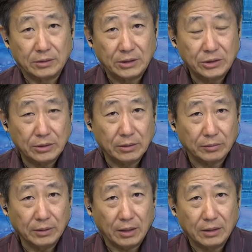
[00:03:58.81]
泥石流
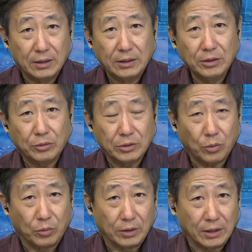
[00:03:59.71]
了，一会儿
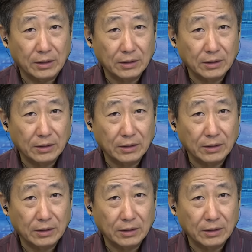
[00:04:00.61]
火了，